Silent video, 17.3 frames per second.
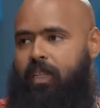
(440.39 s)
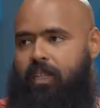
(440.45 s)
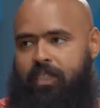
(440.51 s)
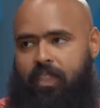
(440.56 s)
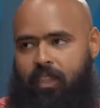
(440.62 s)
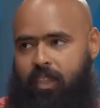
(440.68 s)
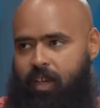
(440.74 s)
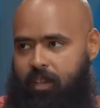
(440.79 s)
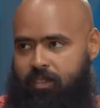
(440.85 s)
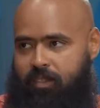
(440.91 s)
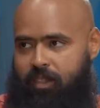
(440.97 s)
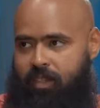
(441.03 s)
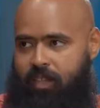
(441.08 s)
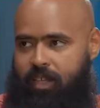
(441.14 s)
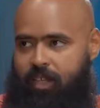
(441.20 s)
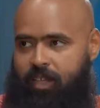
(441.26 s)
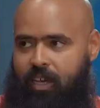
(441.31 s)
يعني ده اللي
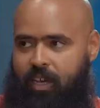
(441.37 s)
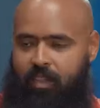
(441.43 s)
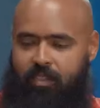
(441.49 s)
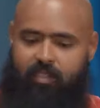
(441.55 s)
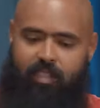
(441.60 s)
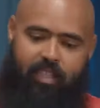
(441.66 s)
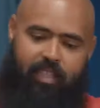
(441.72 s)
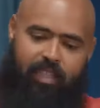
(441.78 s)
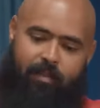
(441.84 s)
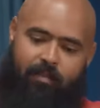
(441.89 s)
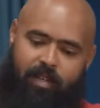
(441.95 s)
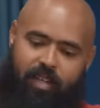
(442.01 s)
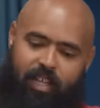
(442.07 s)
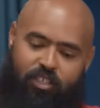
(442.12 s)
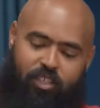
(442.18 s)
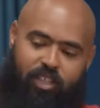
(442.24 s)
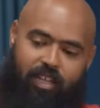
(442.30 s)
حصل انا حطيت
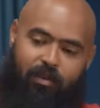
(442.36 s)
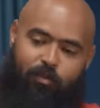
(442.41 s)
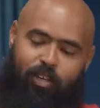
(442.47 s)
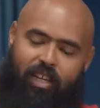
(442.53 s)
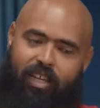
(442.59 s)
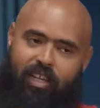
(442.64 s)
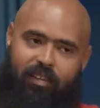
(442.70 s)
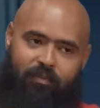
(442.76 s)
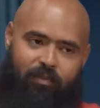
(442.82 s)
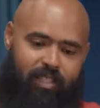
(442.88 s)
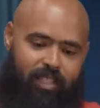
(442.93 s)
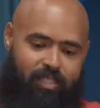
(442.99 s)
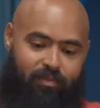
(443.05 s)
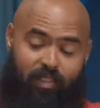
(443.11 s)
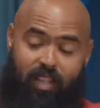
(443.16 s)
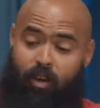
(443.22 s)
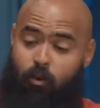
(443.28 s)
كاميرا عشان كده بقول لك انا في
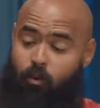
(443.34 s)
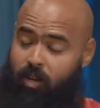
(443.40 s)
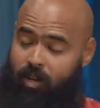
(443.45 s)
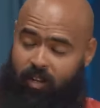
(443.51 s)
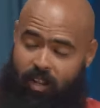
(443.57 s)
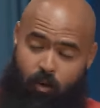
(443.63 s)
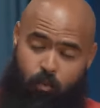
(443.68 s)
ناس في الاول